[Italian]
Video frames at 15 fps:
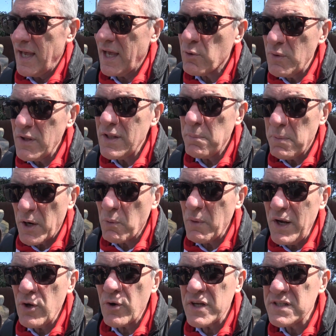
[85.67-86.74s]
e quindi per
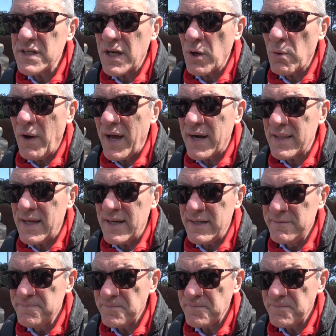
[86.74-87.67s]
quello che ci riguarda